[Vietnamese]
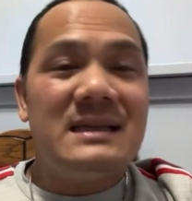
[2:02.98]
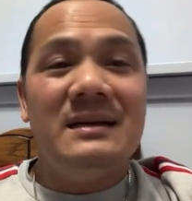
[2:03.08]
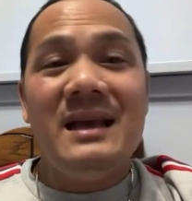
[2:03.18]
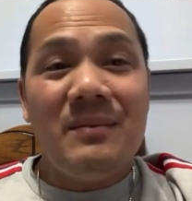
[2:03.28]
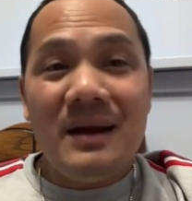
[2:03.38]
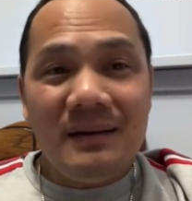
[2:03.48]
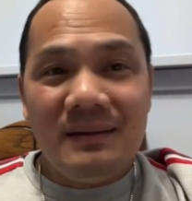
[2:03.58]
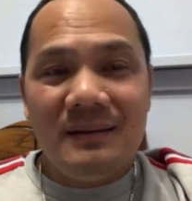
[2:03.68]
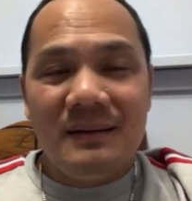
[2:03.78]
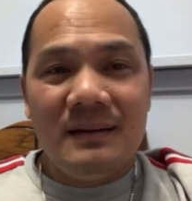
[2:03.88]
xử việt minh
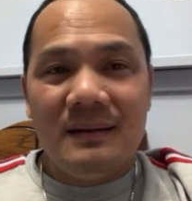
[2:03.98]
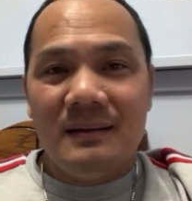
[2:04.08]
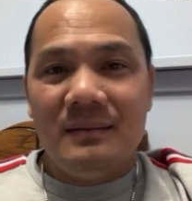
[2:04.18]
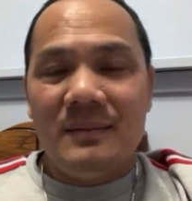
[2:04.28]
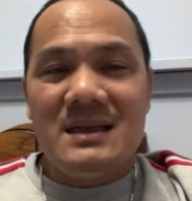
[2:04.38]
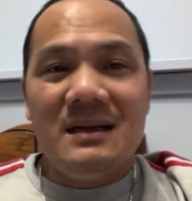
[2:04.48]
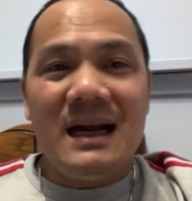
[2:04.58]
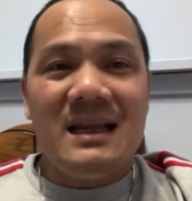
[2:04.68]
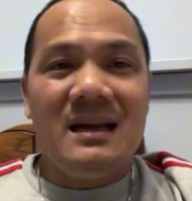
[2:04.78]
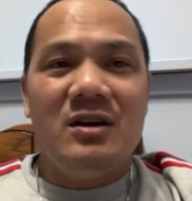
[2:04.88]
mà xử
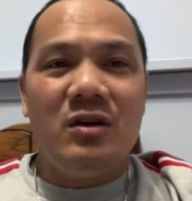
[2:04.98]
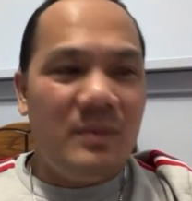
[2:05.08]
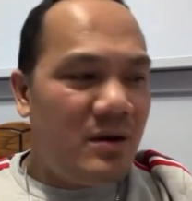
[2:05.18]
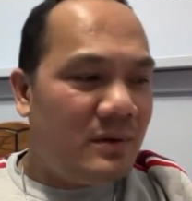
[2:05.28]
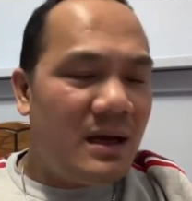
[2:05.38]
thằng chết rồi mới nhục